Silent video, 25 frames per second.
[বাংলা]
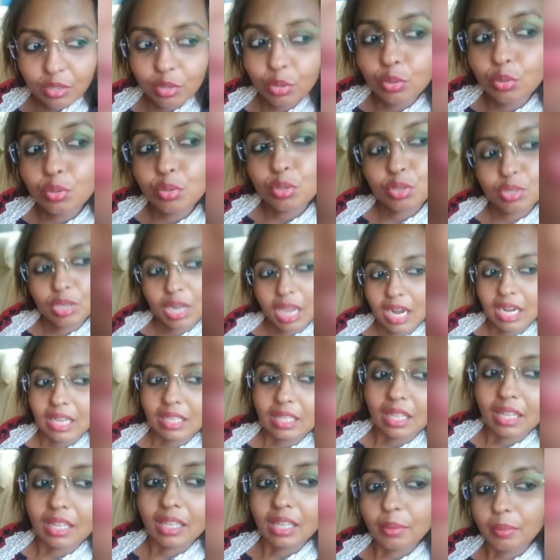দুজন
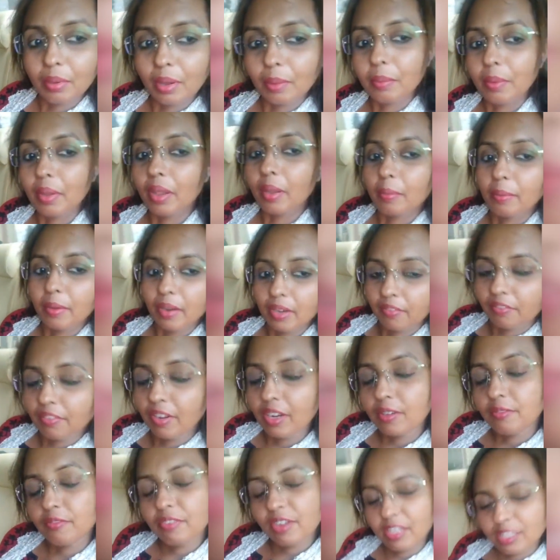আলাদা আলাদাভাবে
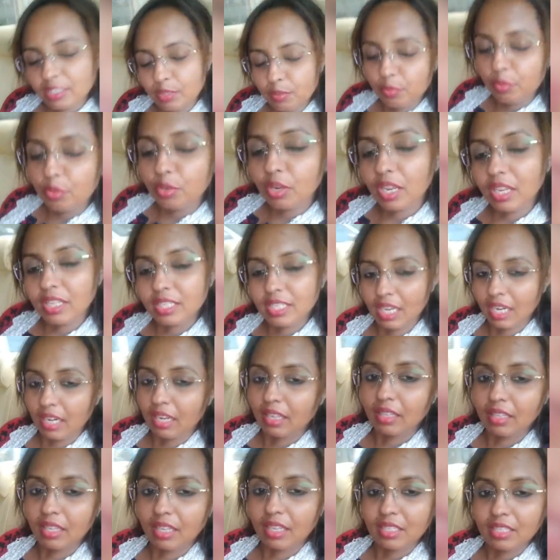ভেরিফাইড ফেসবুকে
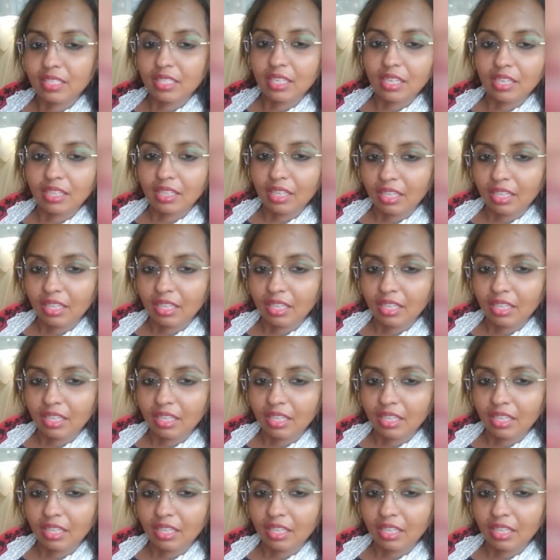জানান দিয়েছে